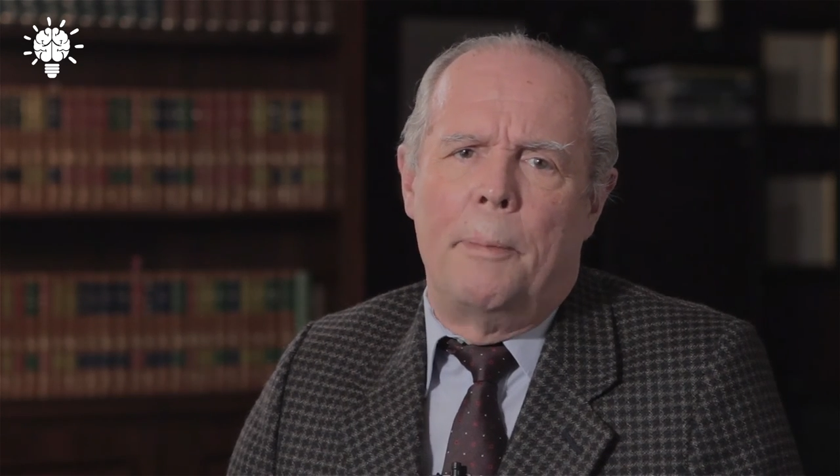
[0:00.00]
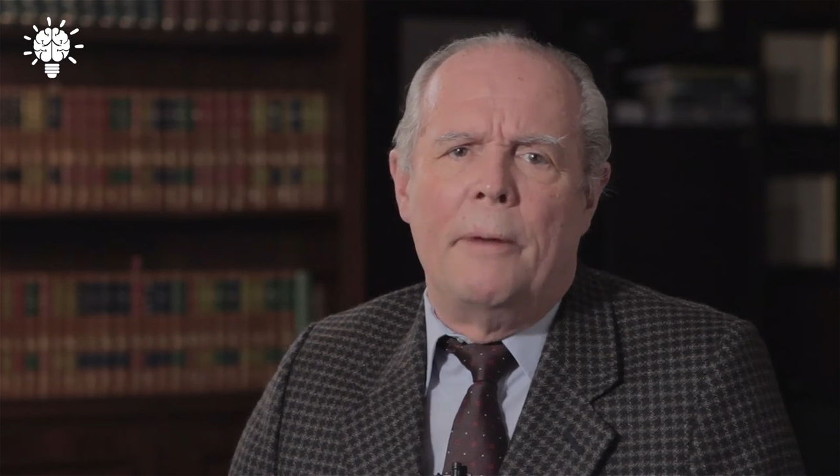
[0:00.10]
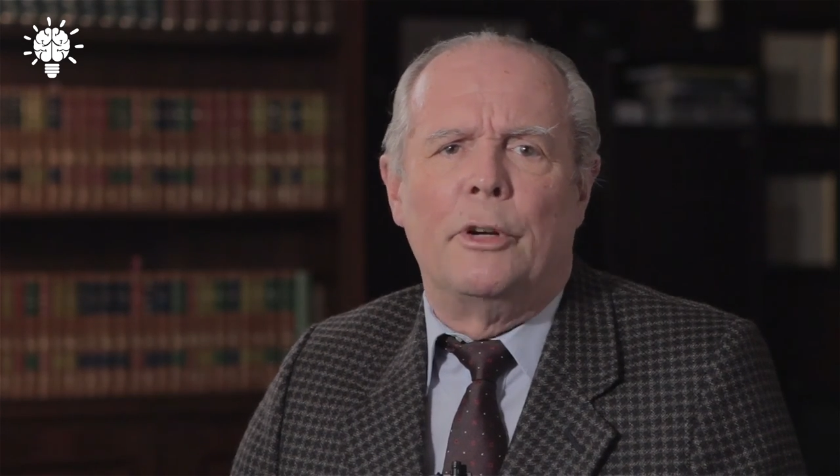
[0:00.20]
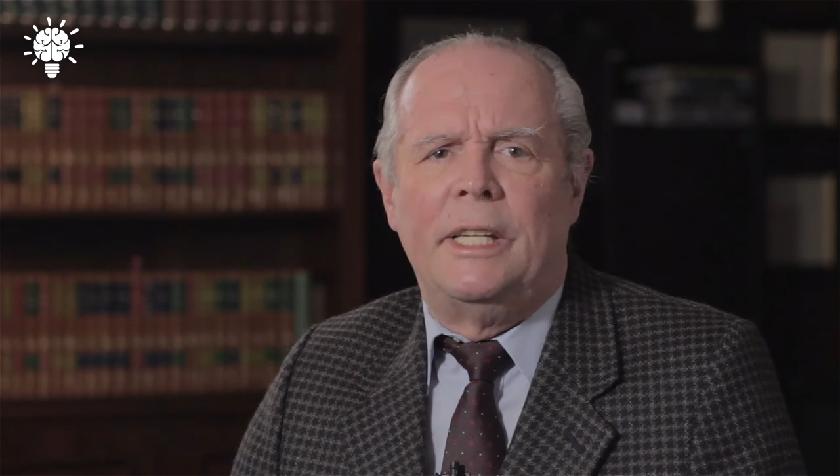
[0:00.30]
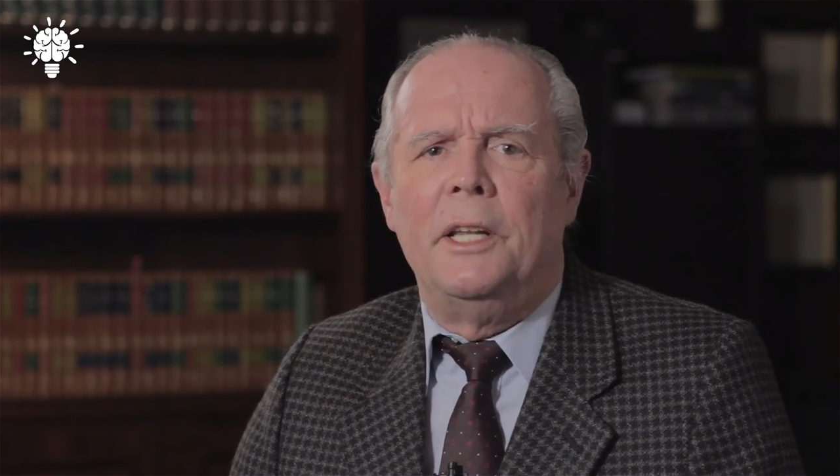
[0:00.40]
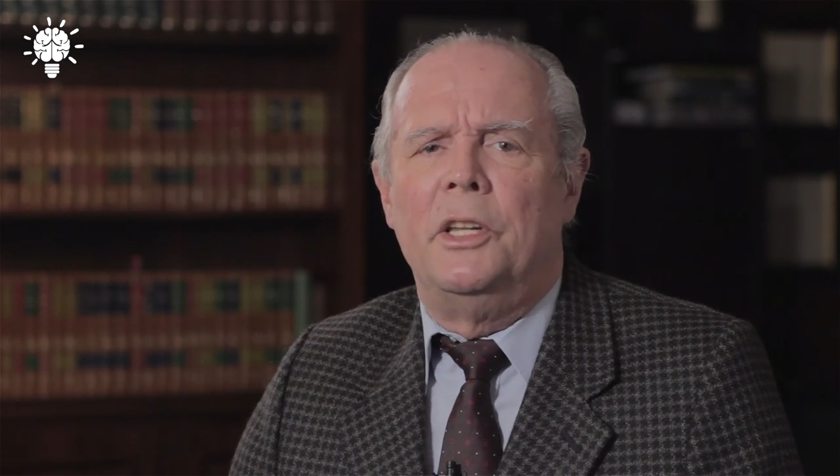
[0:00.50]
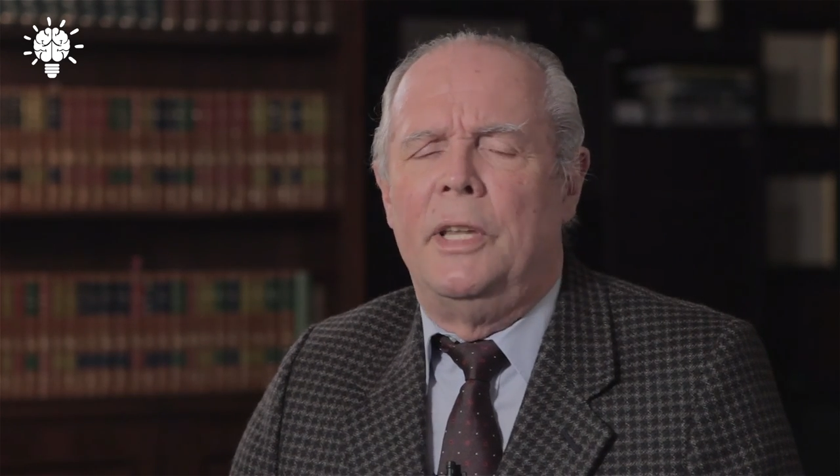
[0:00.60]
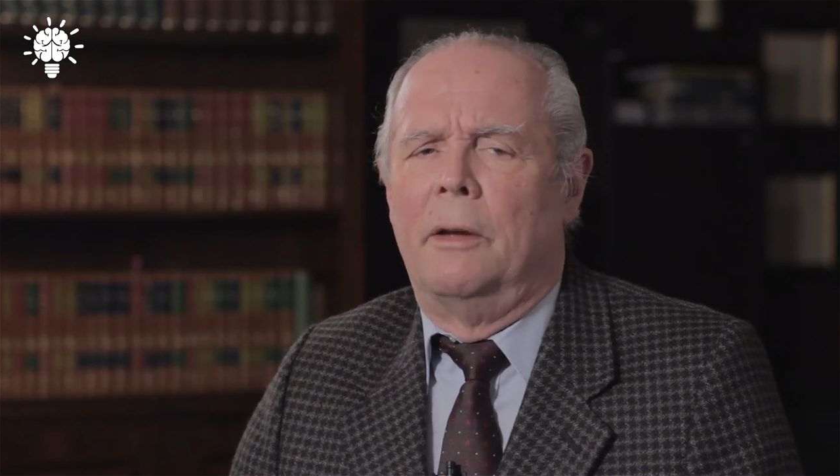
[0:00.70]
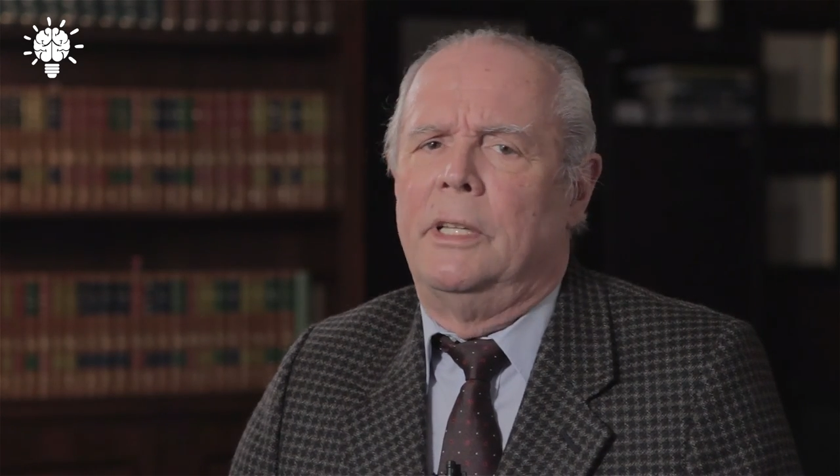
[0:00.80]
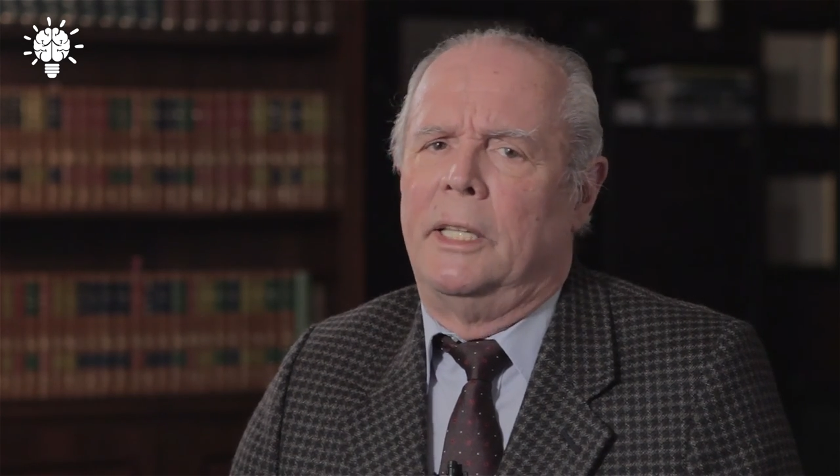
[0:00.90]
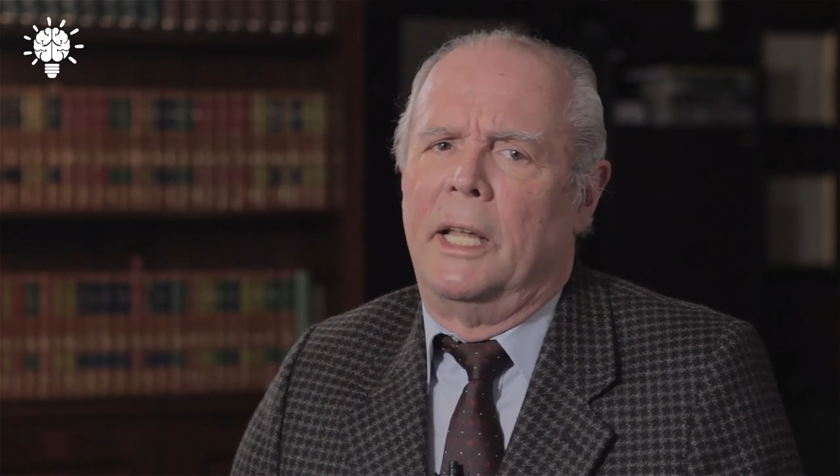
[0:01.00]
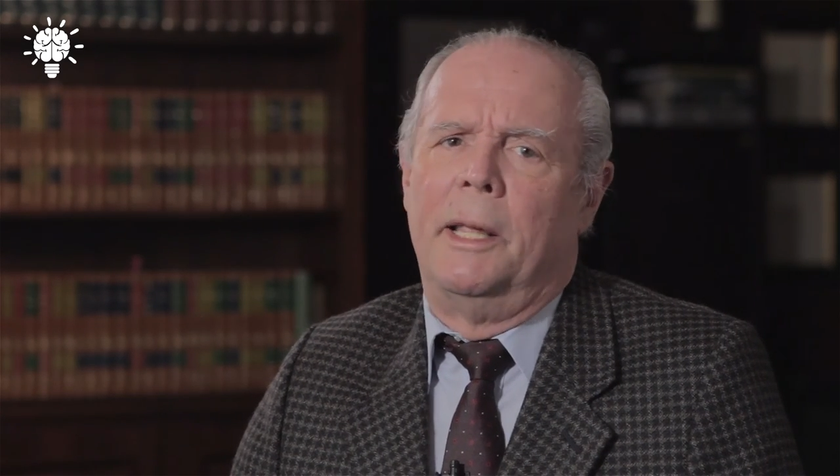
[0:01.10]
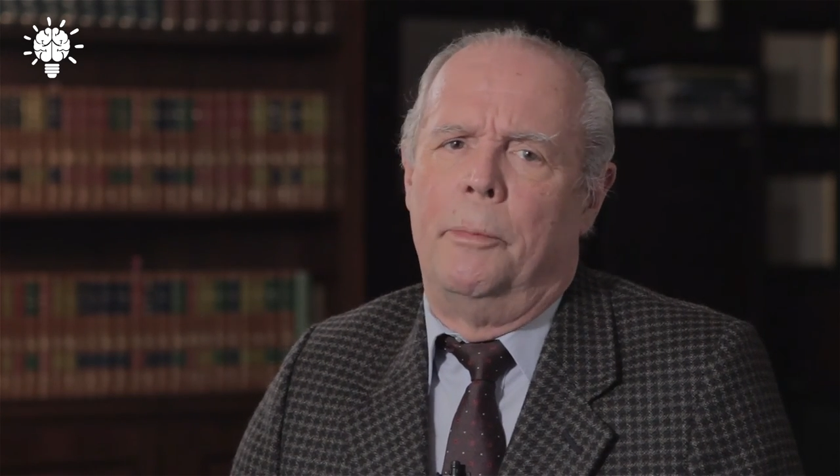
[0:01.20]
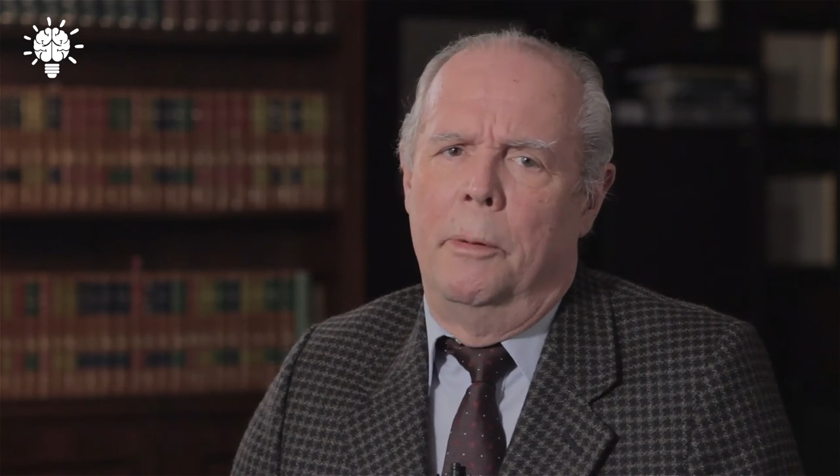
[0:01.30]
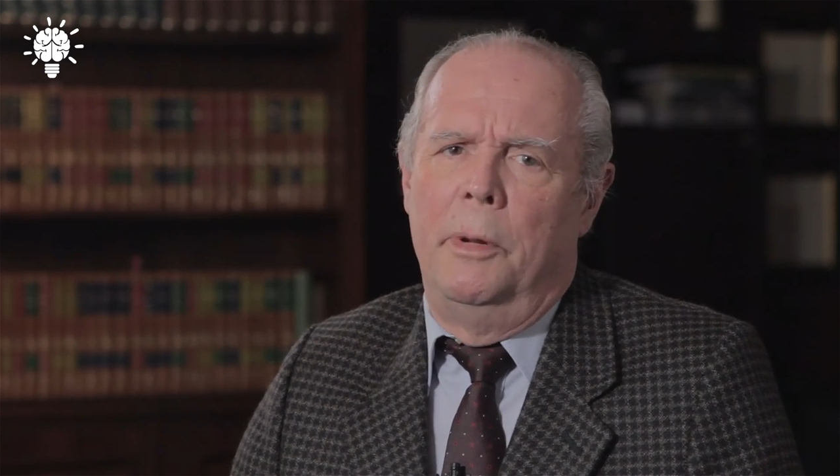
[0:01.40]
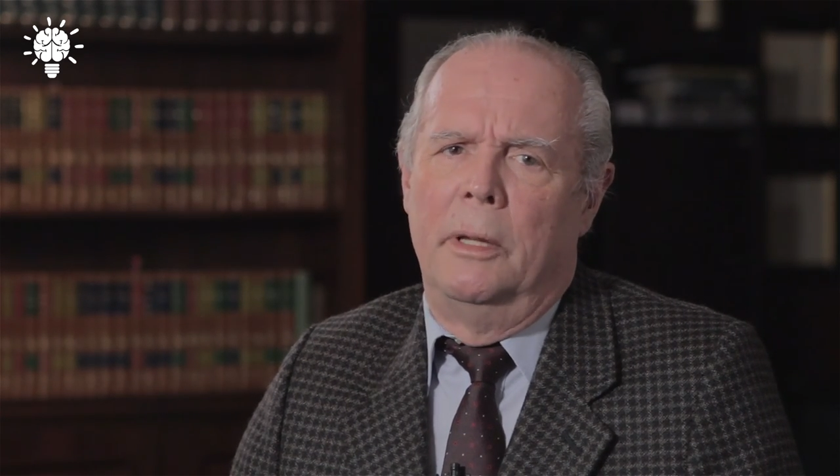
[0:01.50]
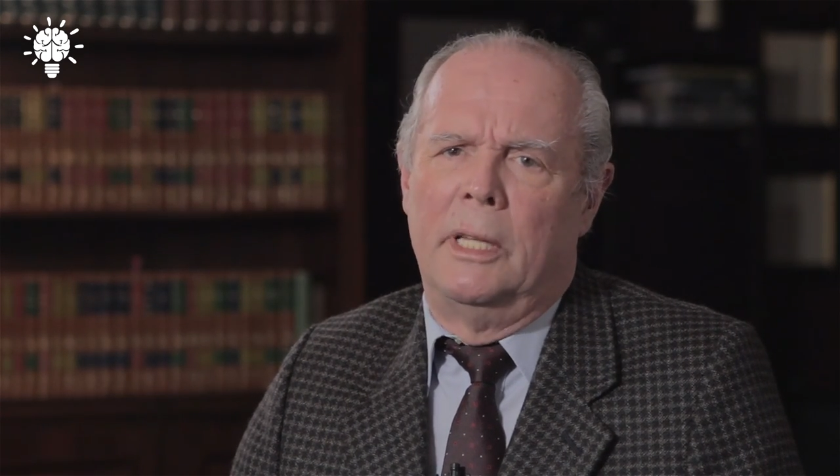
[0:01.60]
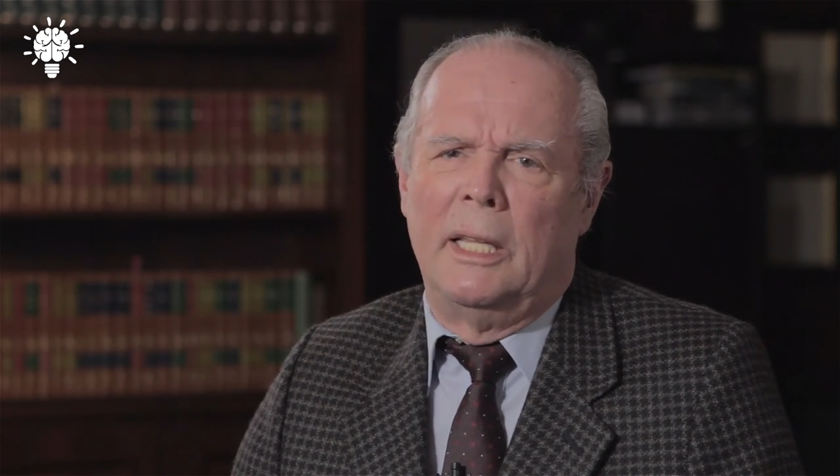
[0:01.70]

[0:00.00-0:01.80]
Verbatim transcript: Para você dizer que você está deprimido,